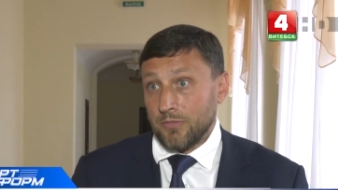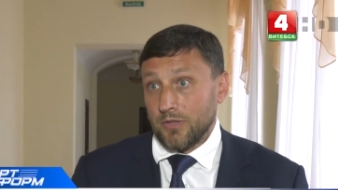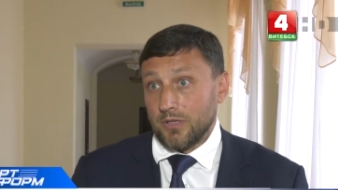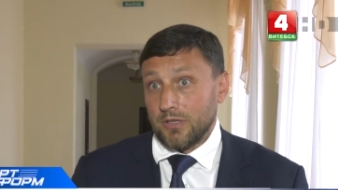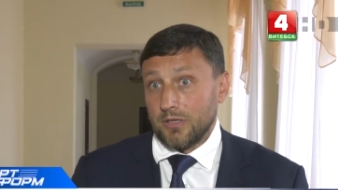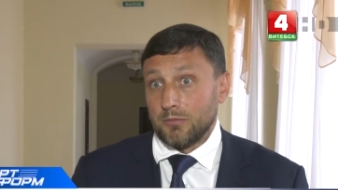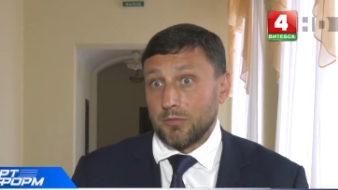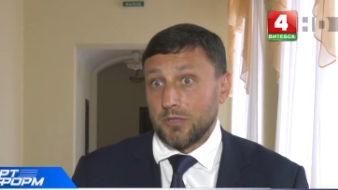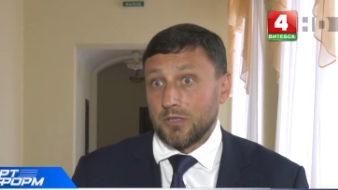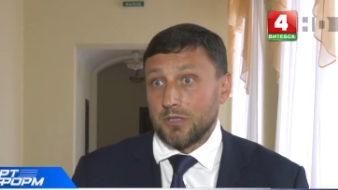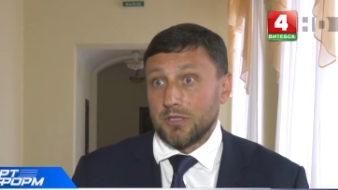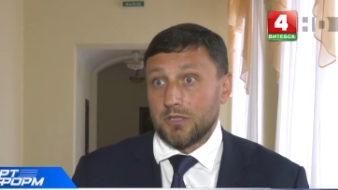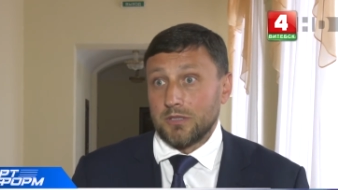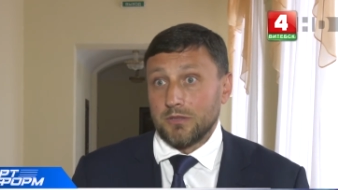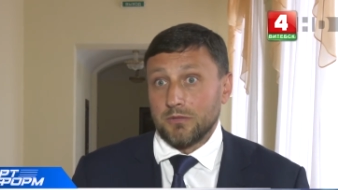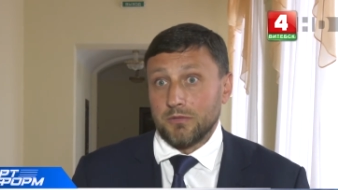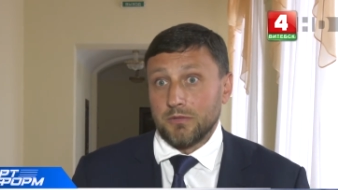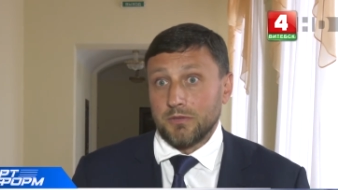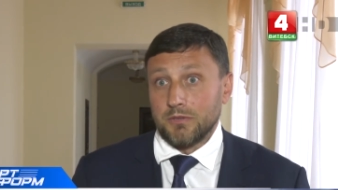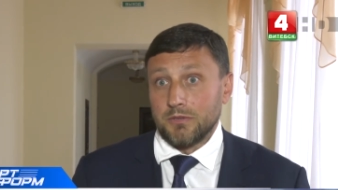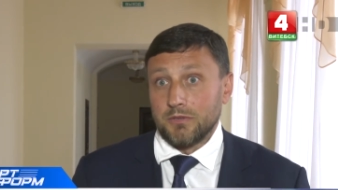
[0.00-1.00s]
и мы
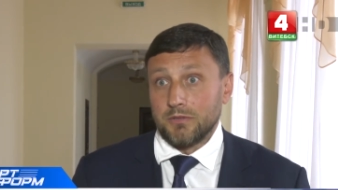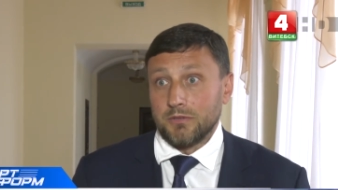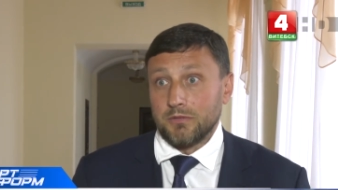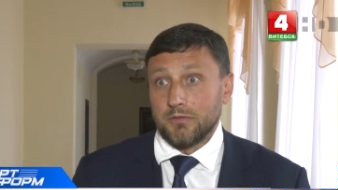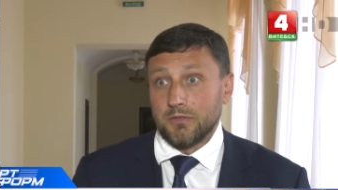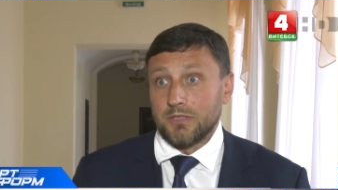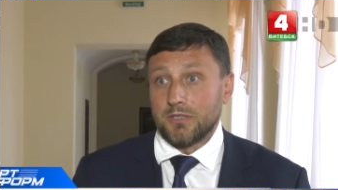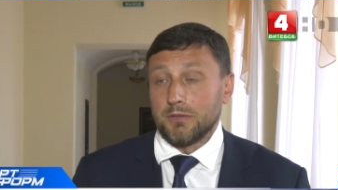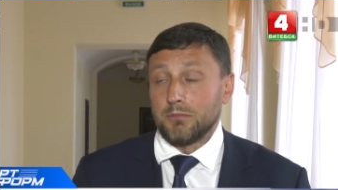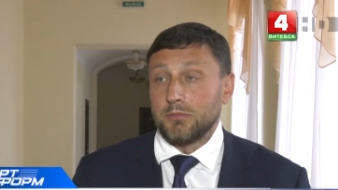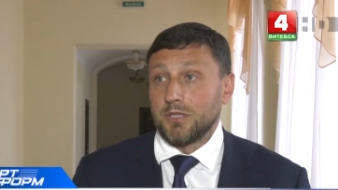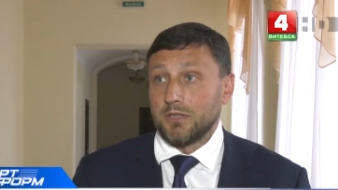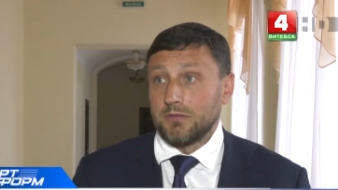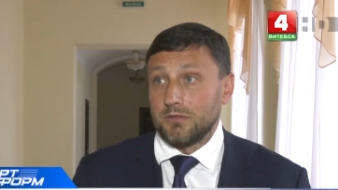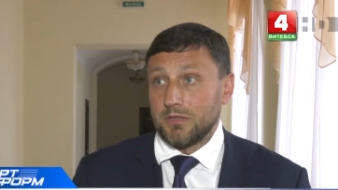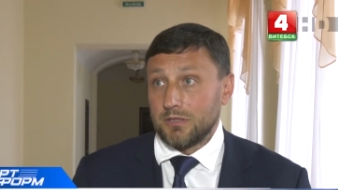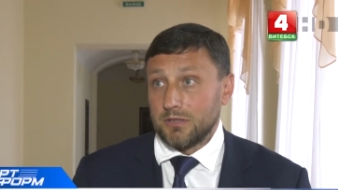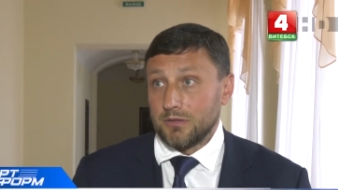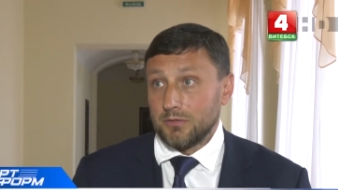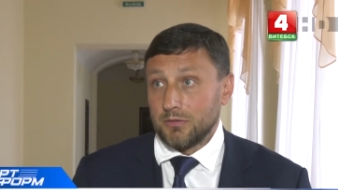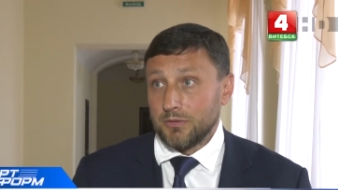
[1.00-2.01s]
хотим э,
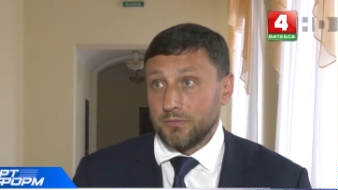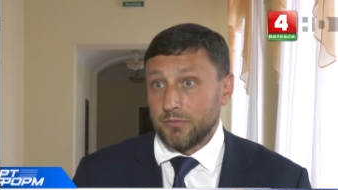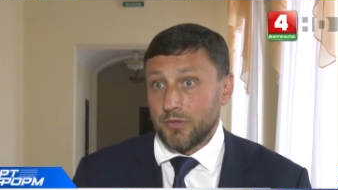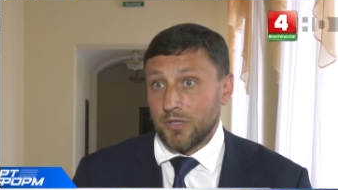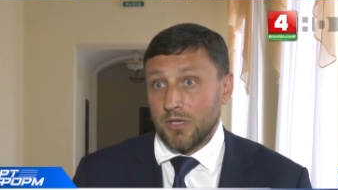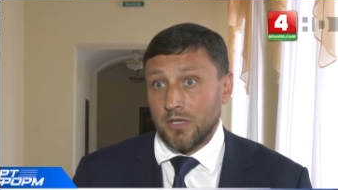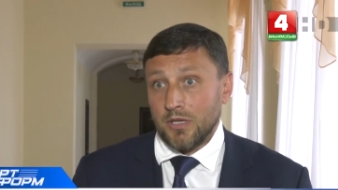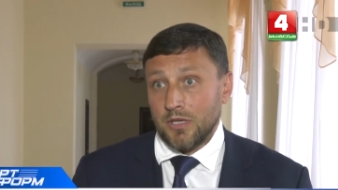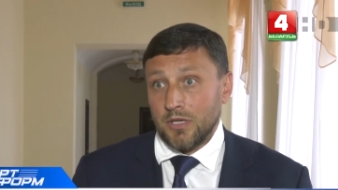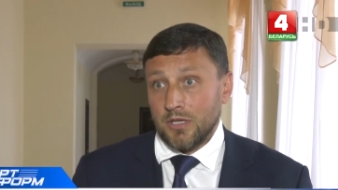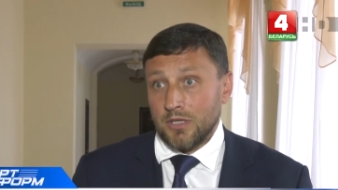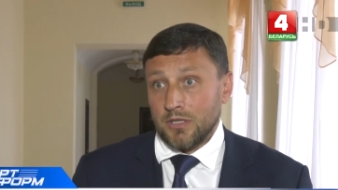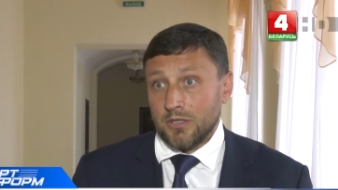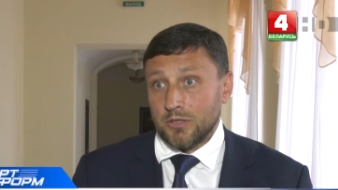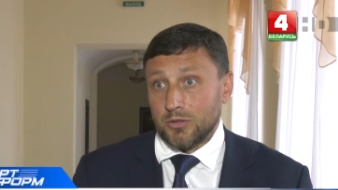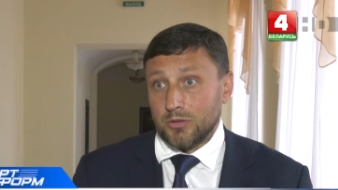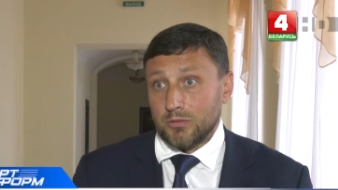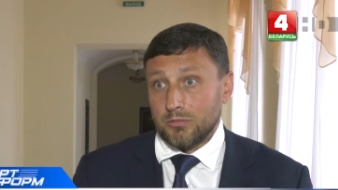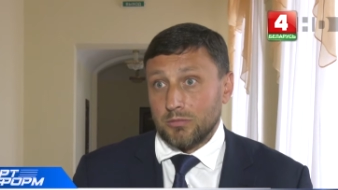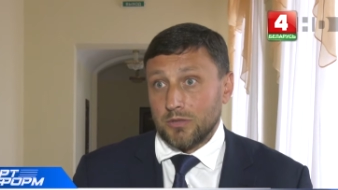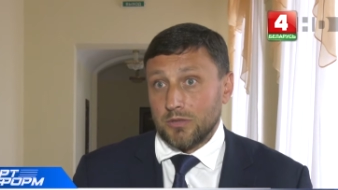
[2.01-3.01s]
возобновить его,
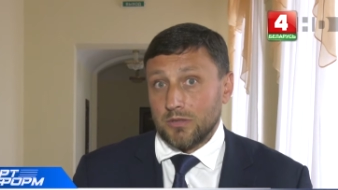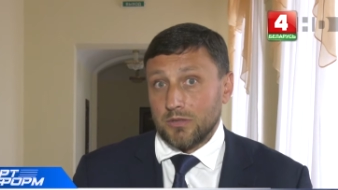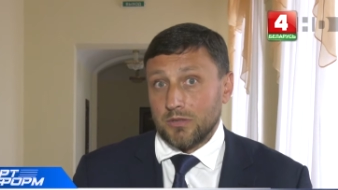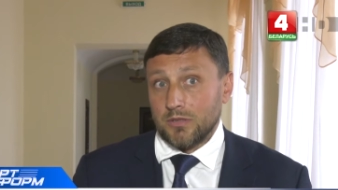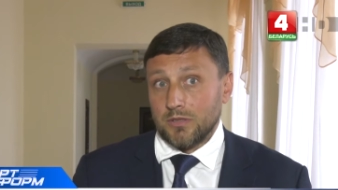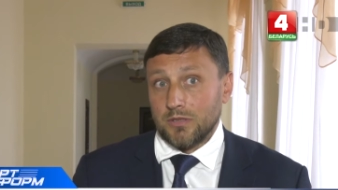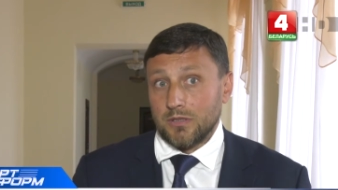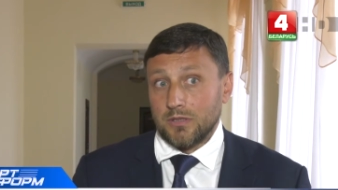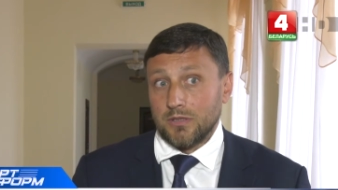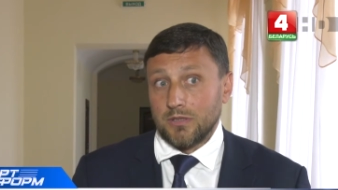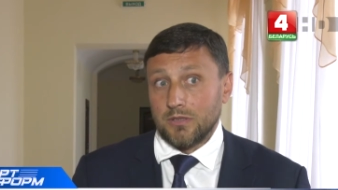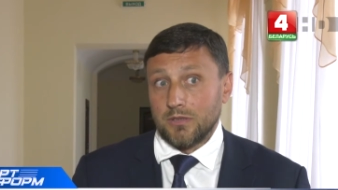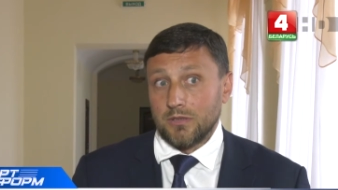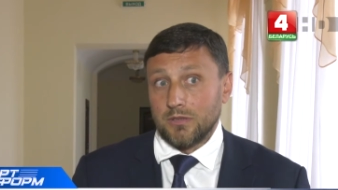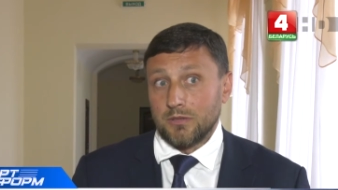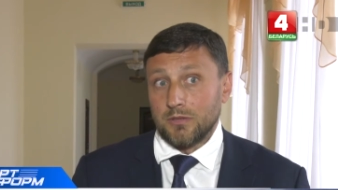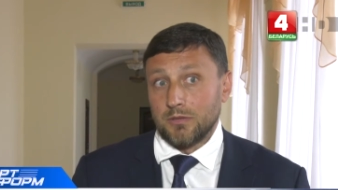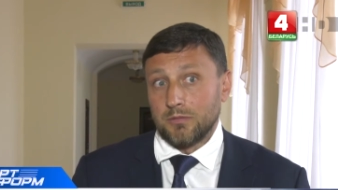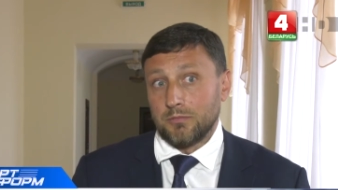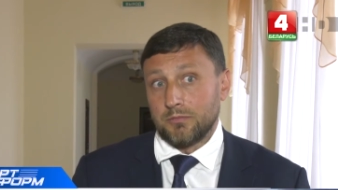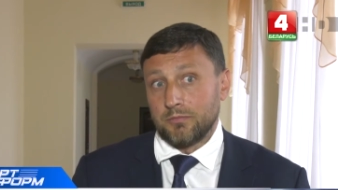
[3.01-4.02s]
чтобы
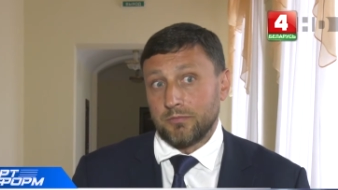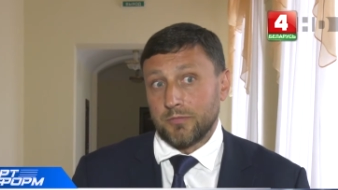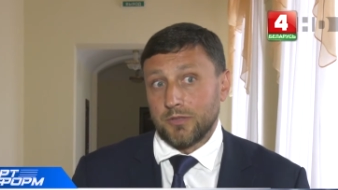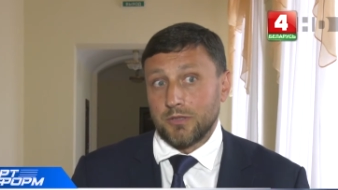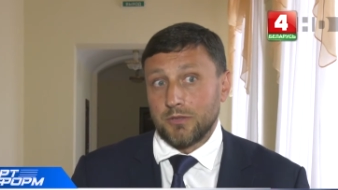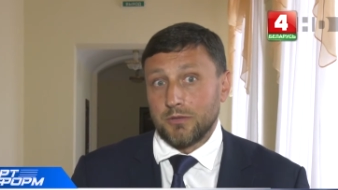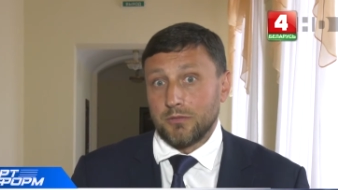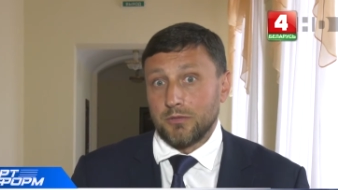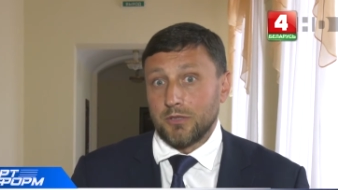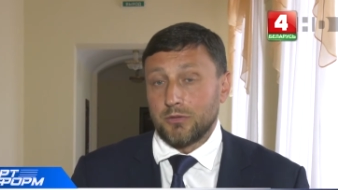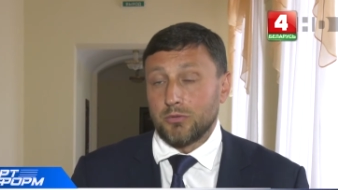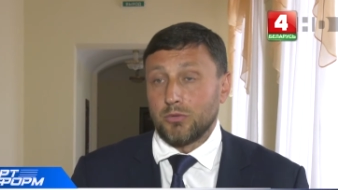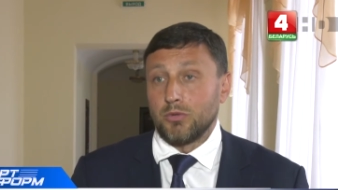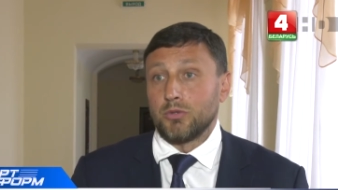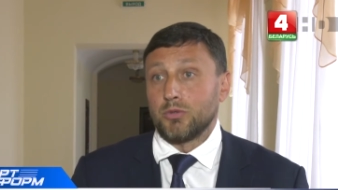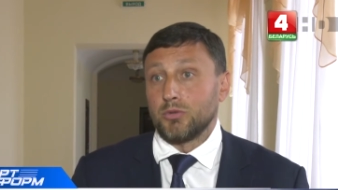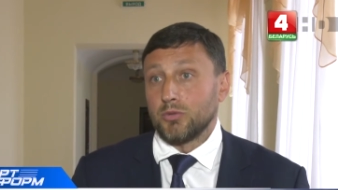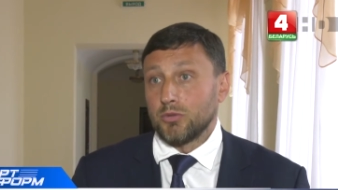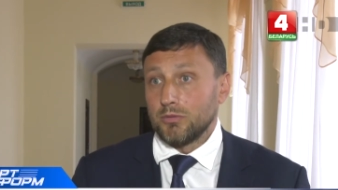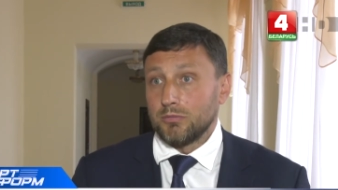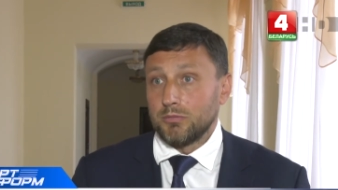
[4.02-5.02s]
развивать
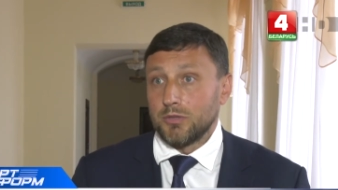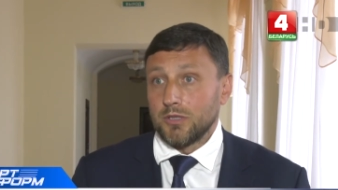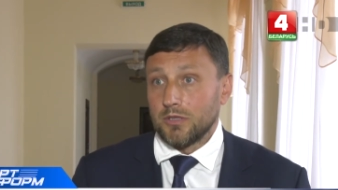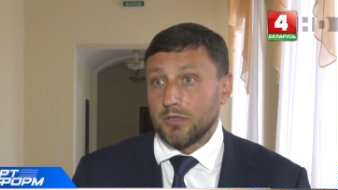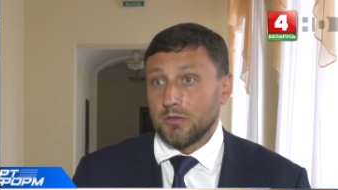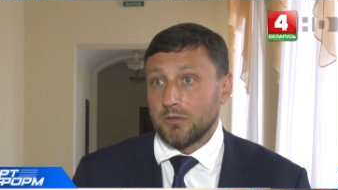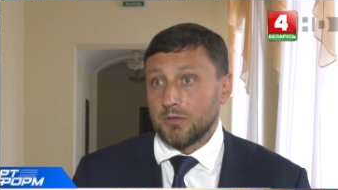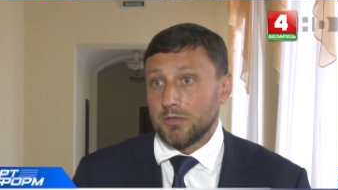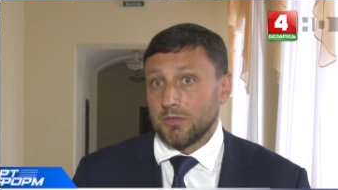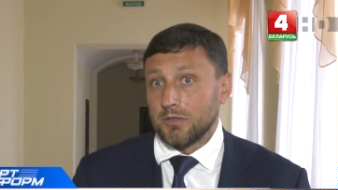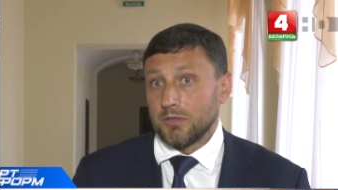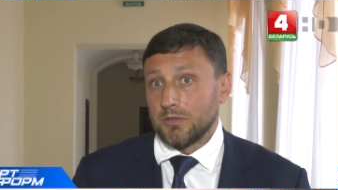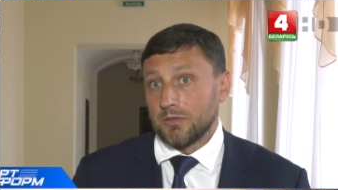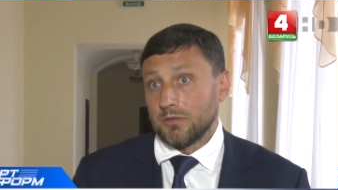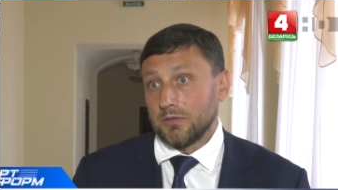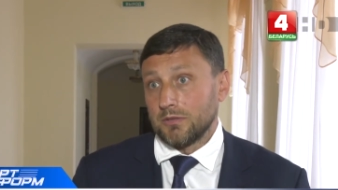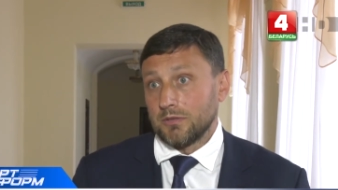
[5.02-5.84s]
культуру бега.